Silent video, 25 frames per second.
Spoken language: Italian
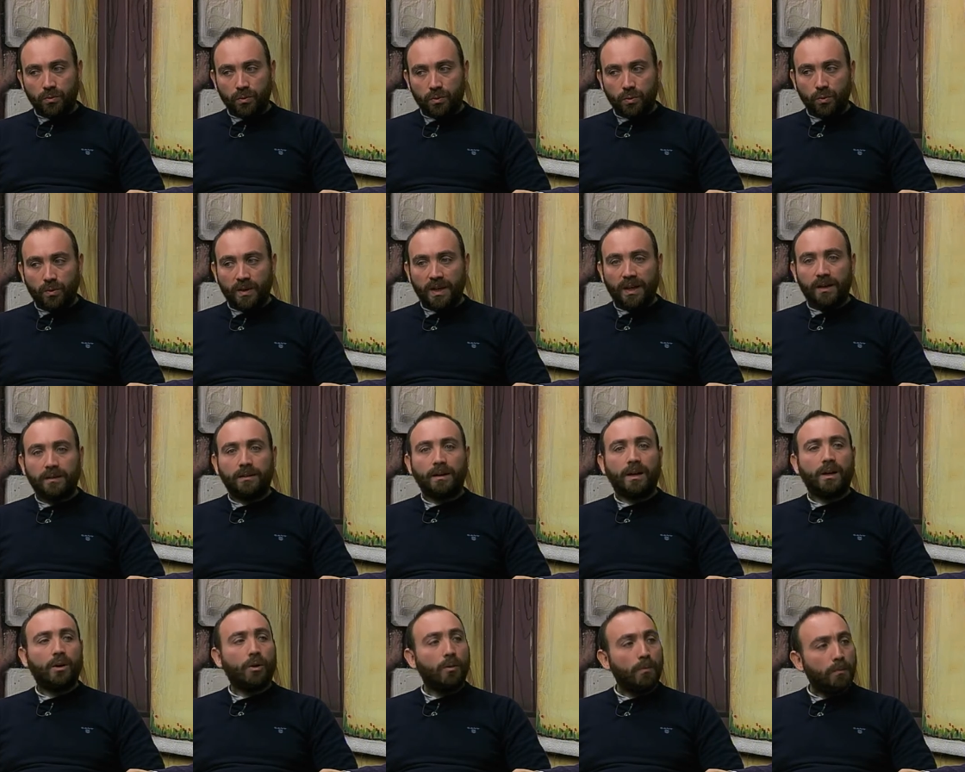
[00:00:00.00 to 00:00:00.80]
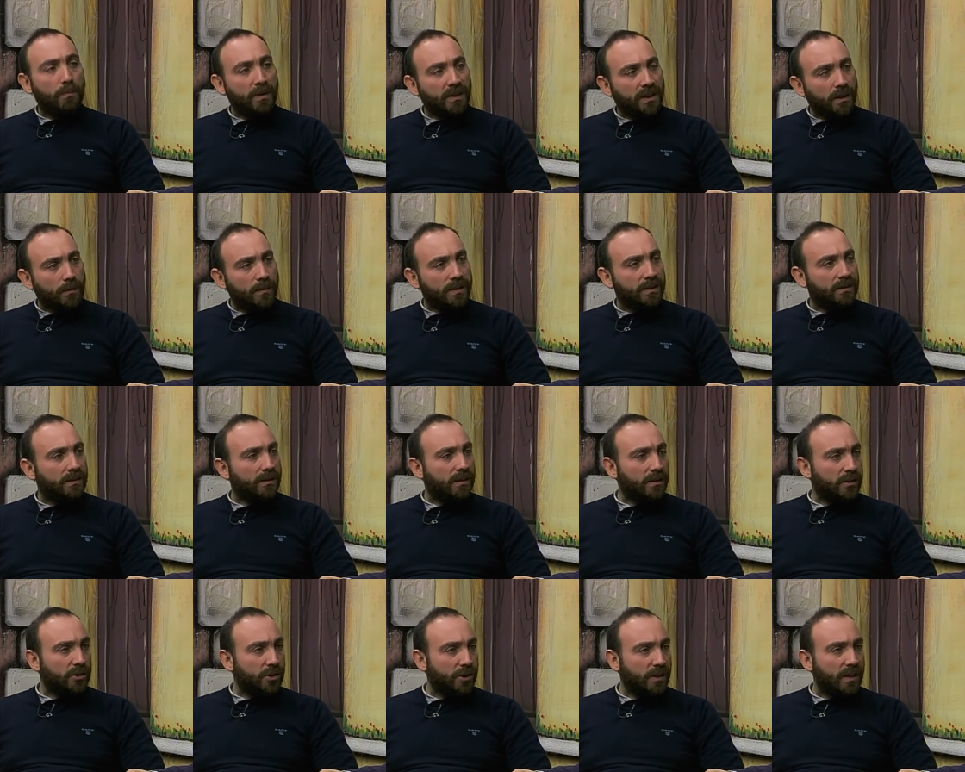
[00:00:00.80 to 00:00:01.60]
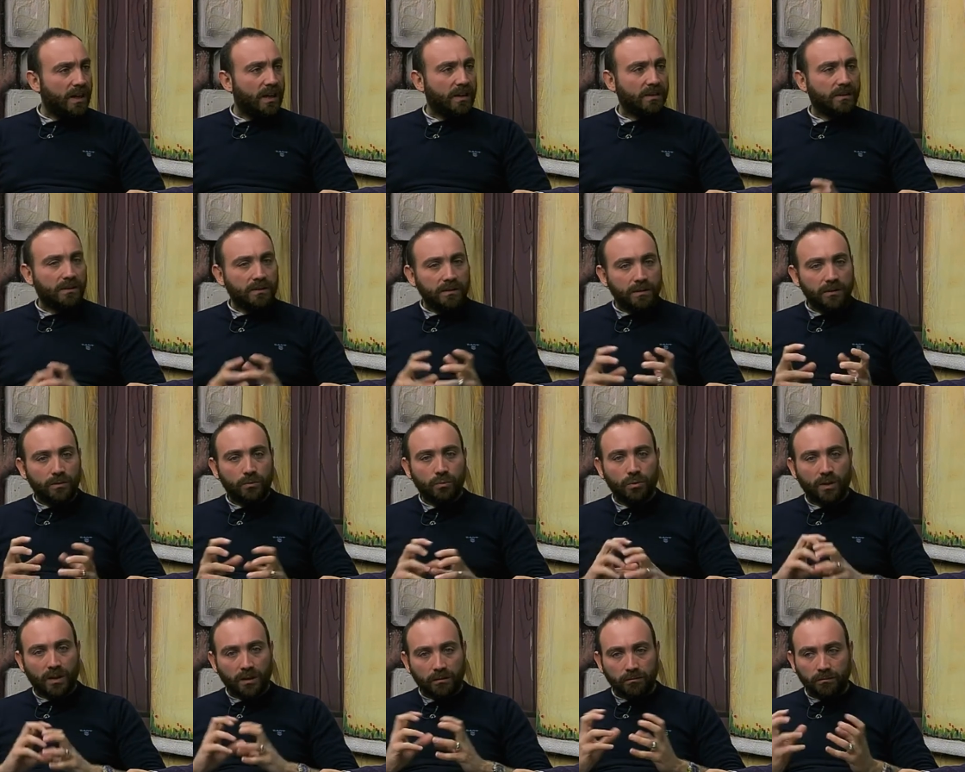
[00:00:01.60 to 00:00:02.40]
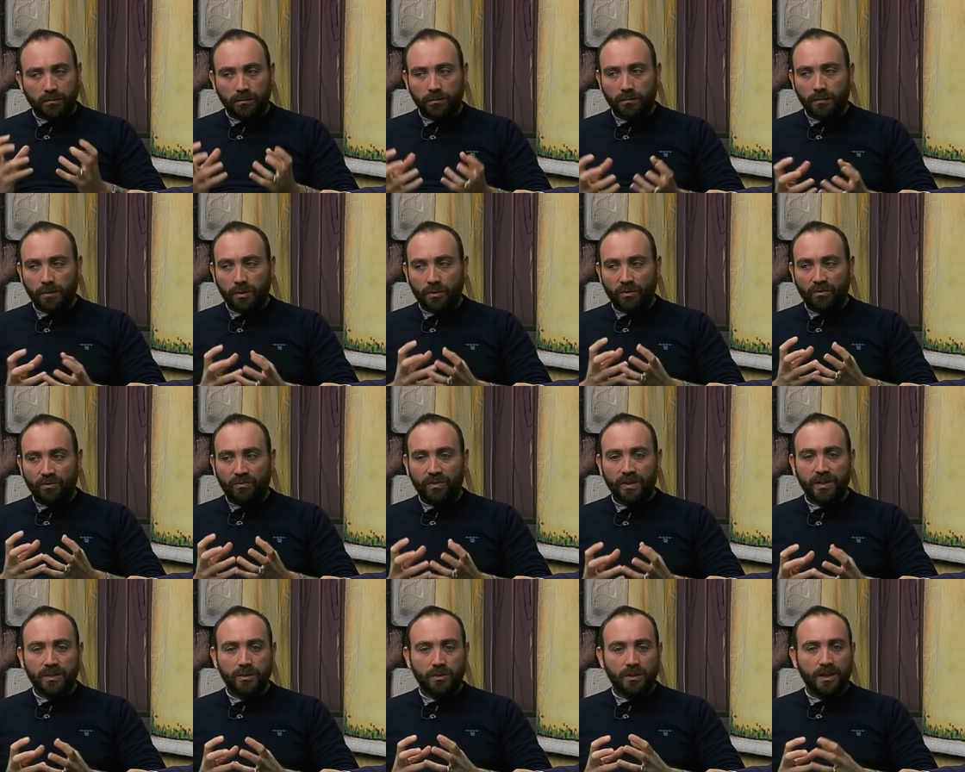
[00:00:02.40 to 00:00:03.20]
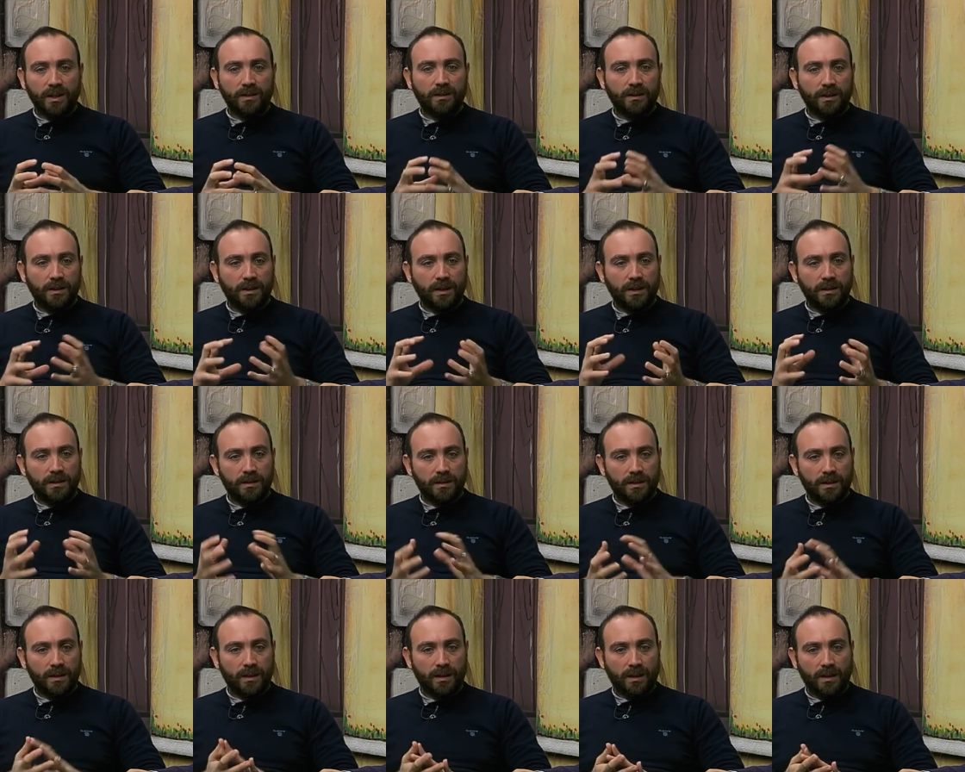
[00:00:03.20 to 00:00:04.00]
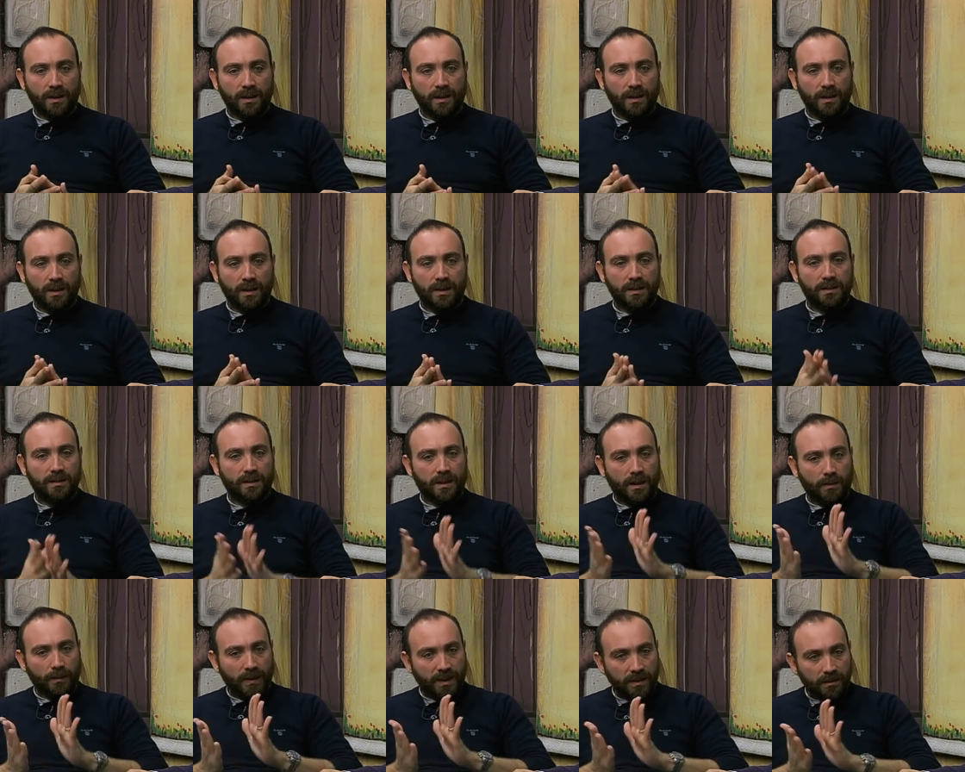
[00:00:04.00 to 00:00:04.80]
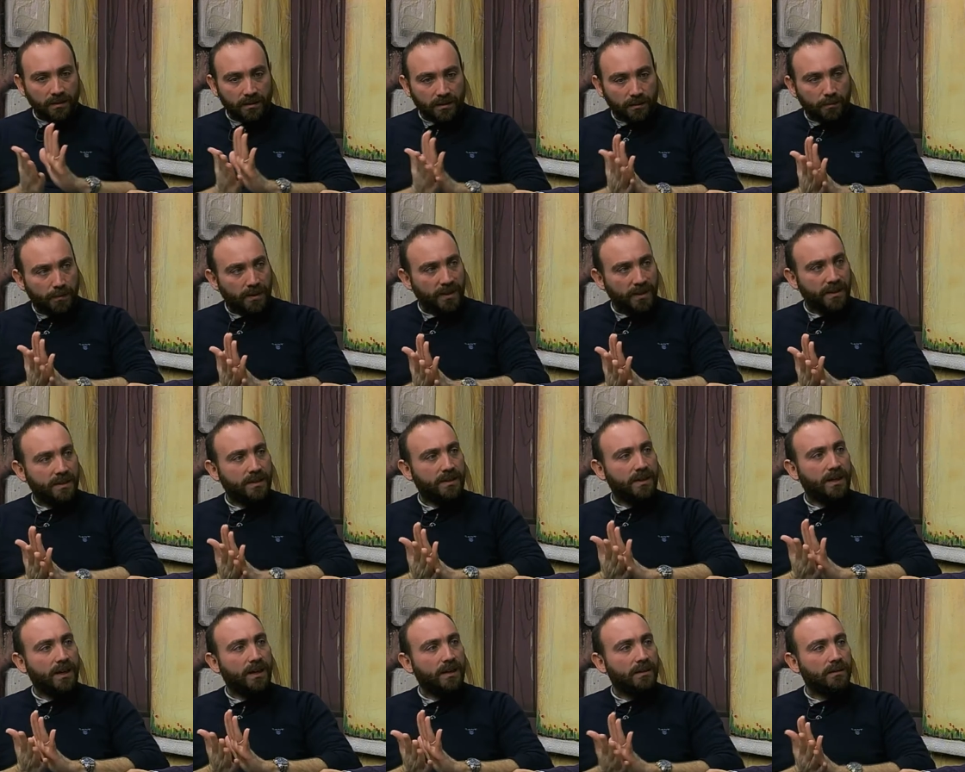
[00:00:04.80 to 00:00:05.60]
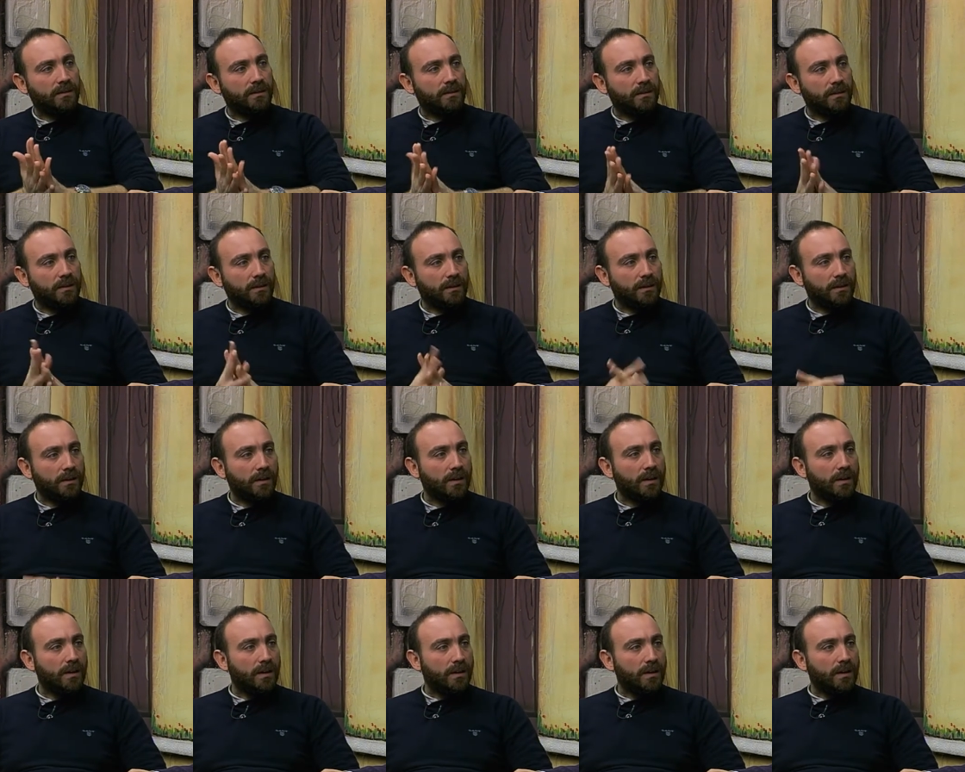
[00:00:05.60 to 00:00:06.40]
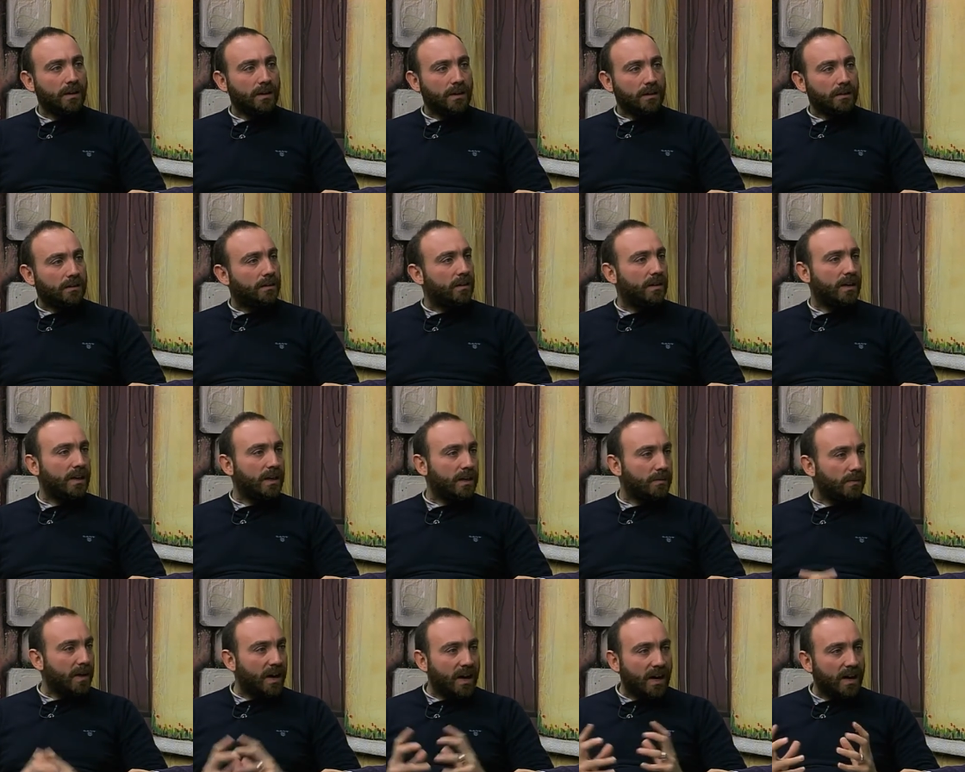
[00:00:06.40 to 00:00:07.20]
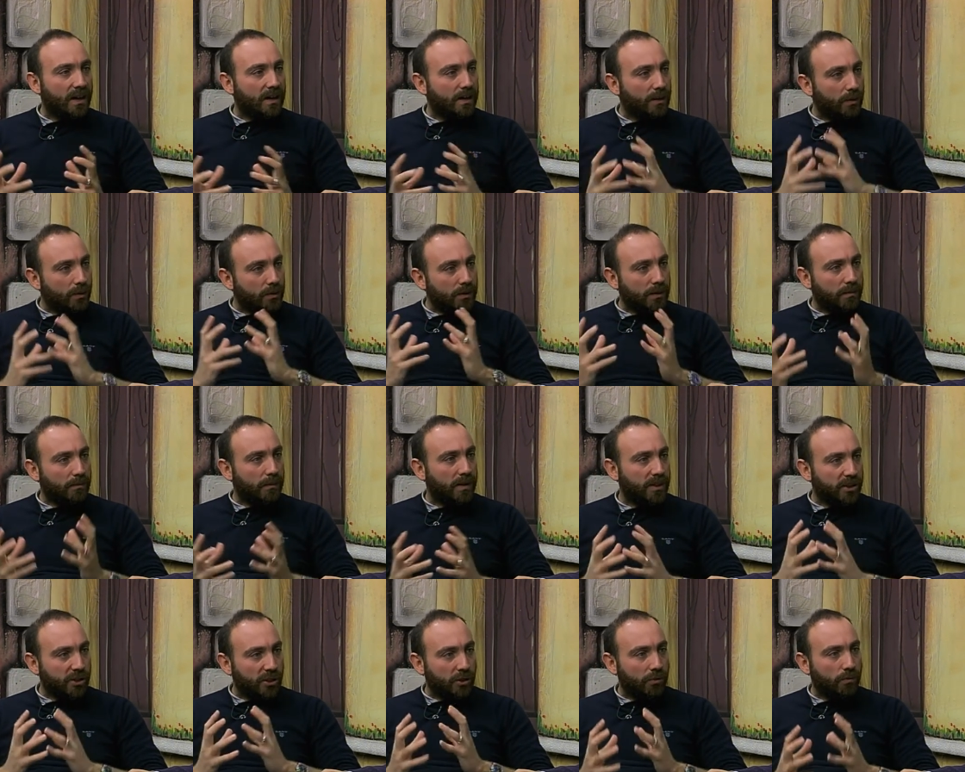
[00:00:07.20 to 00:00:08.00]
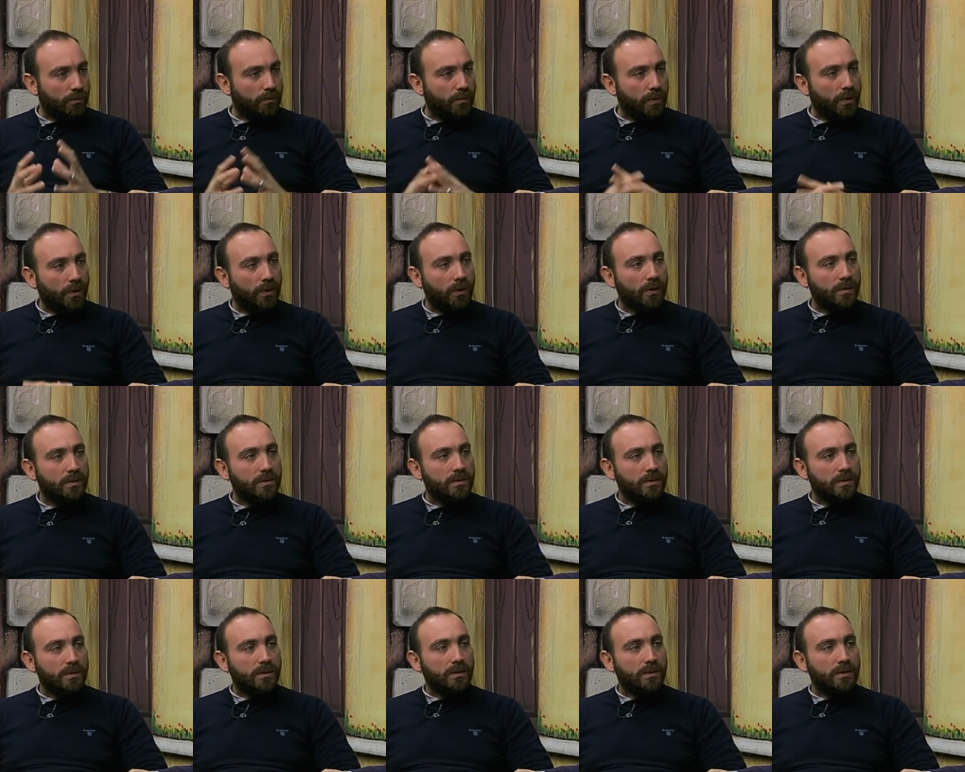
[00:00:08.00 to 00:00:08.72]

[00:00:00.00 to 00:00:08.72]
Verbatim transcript: su carta completamente riciclata, addirittura mh, confezionata grazie a escrementi pressati di, degli animali, quindi immagino In Giappone hanno fatto il